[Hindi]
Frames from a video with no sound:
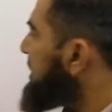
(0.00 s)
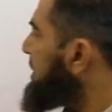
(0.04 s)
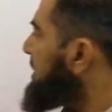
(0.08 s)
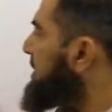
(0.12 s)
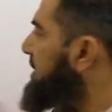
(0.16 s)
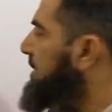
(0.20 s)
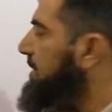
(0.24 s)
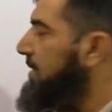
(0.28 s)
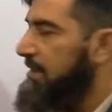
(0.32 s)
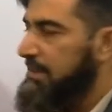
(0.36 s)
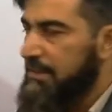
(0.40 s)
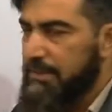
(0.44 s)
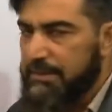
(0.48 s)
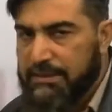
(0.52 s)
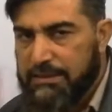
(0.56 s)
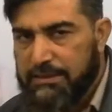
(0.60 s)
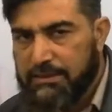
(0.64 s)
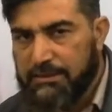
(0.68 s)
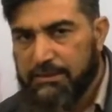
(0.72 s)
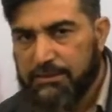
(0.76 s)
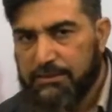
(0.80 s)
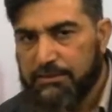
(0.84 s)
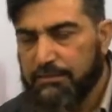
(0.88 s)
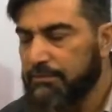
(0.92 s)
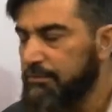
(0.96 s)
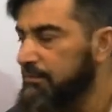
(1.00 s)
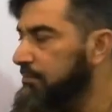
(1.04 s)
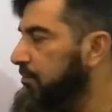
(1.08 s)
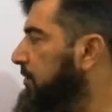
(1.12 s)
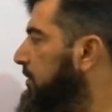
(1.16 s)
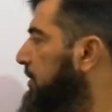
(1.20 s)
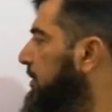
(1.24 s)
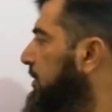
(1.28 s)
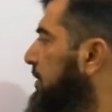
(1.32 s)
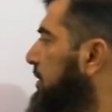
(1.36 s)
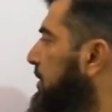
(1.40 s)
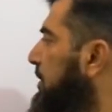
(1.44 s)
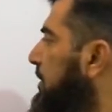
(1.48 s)
सिक्स
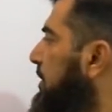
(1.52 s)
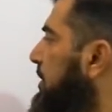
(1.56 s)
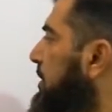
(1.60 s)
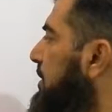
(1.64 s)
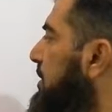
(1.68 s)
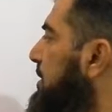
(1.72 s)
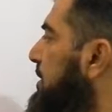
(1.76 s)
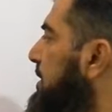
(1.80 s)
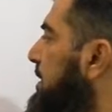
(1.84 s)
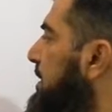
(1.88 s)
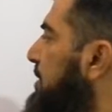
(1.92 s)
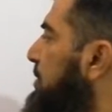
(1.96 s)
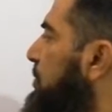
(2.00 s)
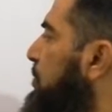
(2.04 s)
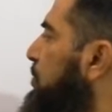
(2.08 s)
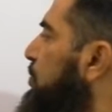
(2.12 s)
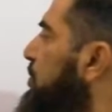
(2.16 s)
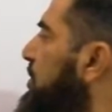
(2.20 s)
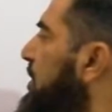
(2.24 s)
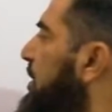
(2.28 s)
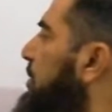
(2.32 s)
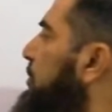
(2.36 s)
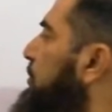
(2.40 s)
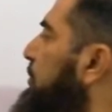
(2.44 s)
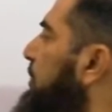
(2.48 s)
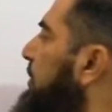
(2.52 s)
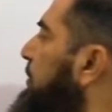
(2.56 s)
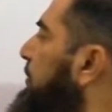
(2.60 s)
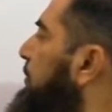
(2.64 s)
सिक्स टू ज़ै ट्वेल्व